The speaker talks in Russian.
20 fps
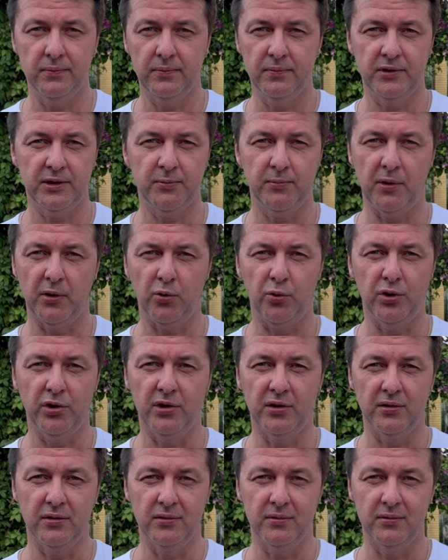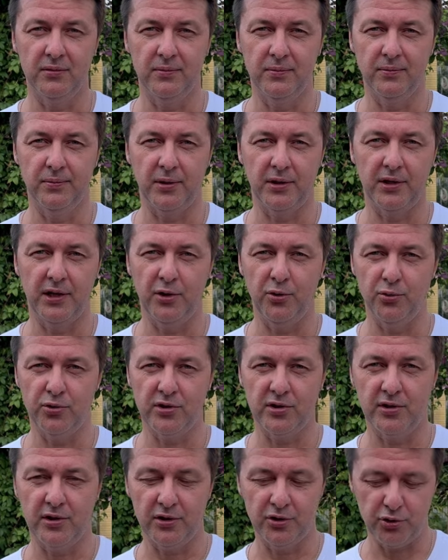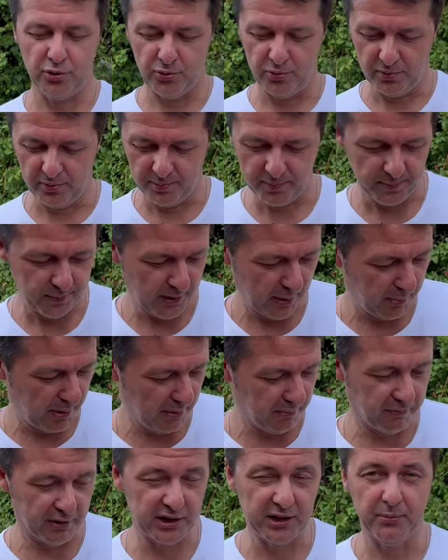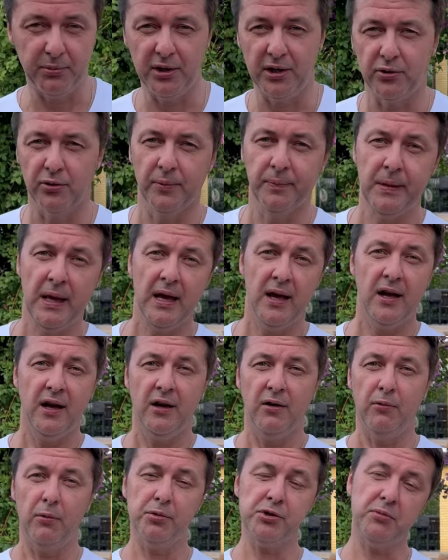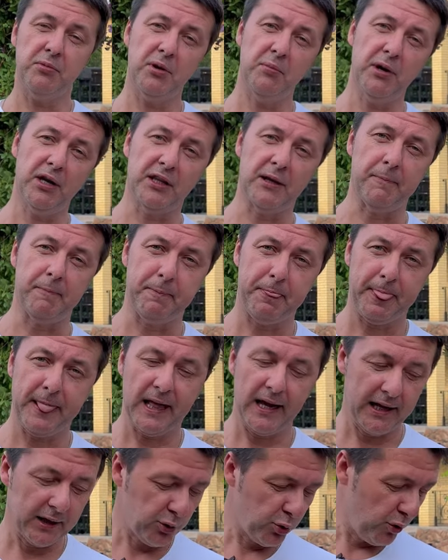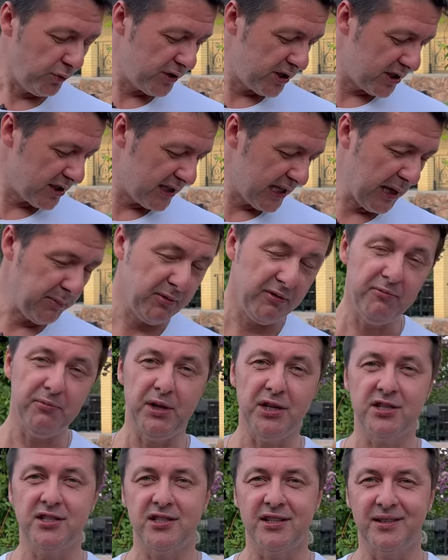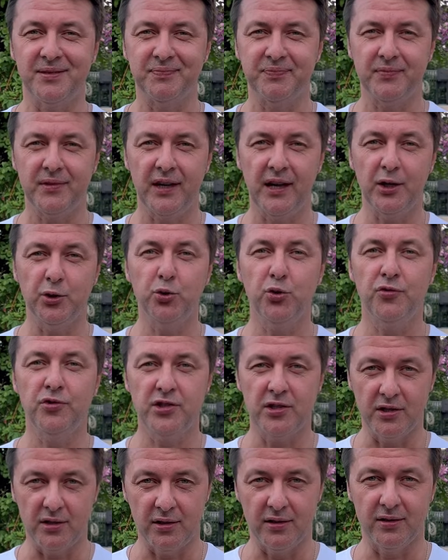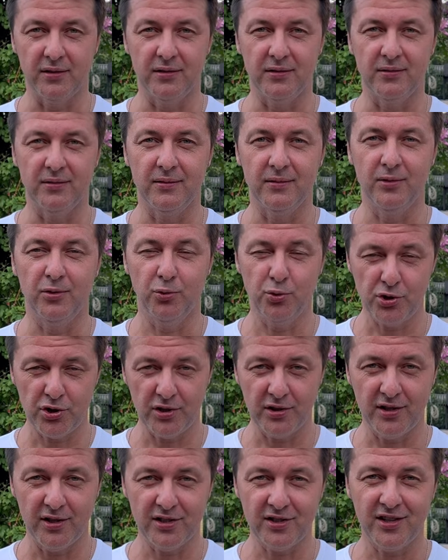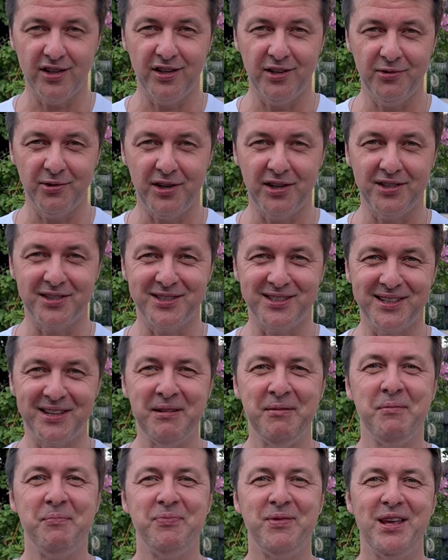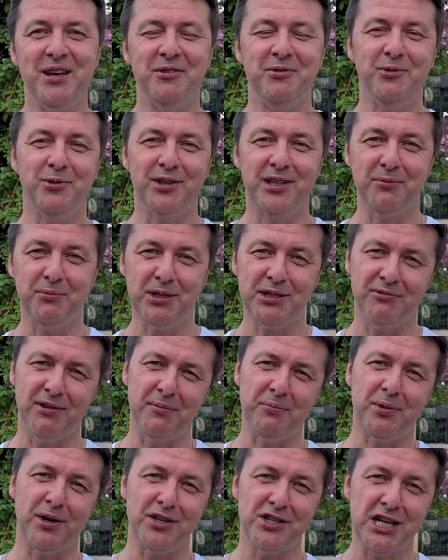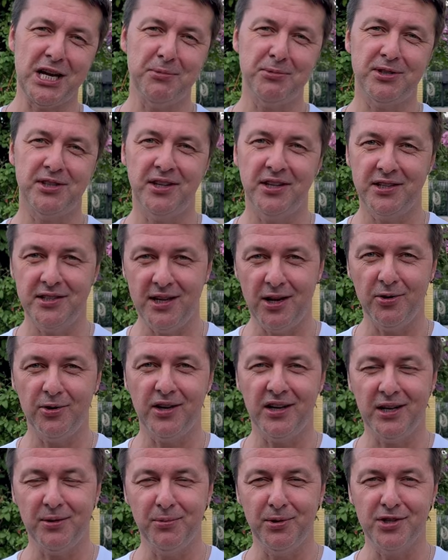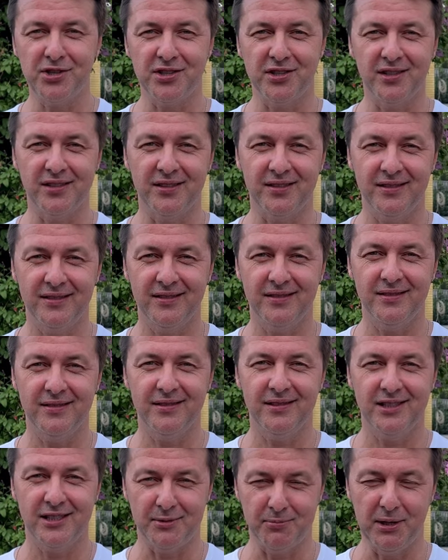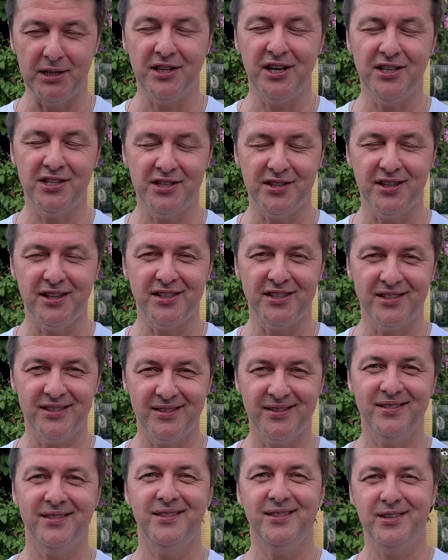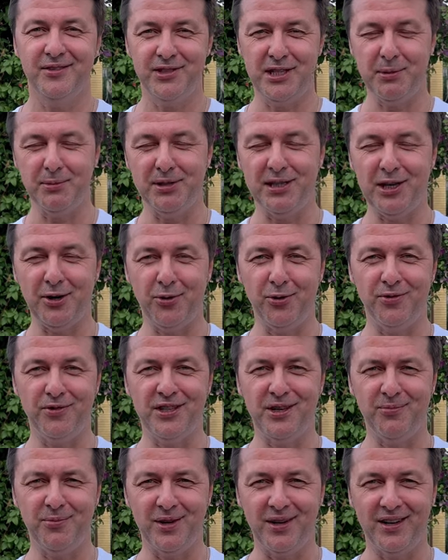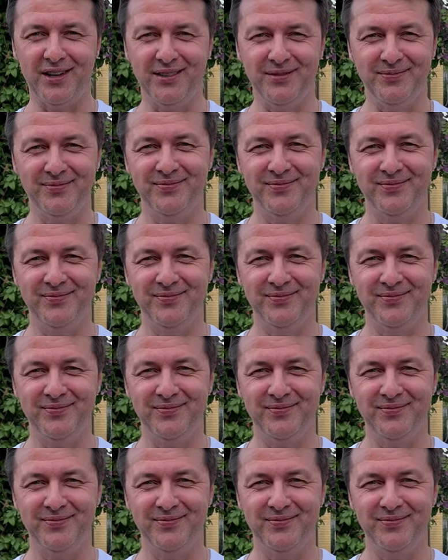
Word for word: спокойно продаются, так что проблем в этом нету. В общем, ребята, готовьте с нами вместе, готовьте лучше нас, как говорится. Вот, а мы с вами прощаемся на неделю, как обычно. Смотрите нас. Всем здоровья, всем пока.